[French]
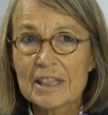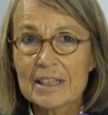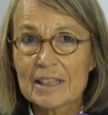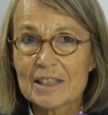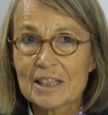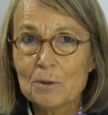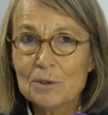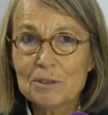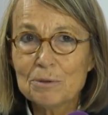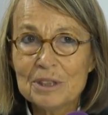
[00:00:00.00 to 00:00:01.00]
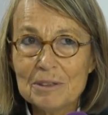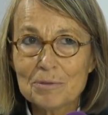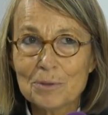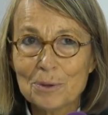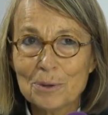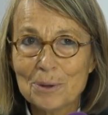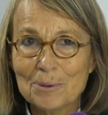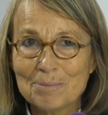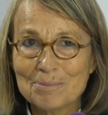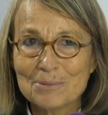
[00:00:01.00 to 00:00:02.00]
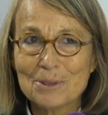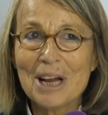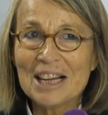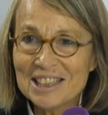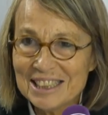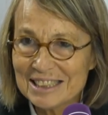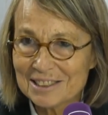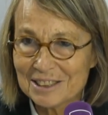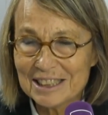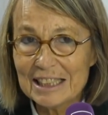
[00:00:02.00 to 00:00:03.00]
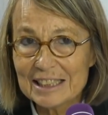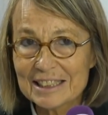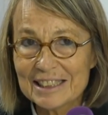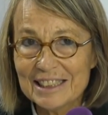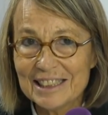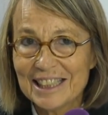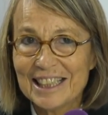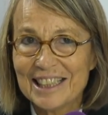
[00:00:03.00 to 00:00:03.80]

c'est constitutif de, l'artiste. Si,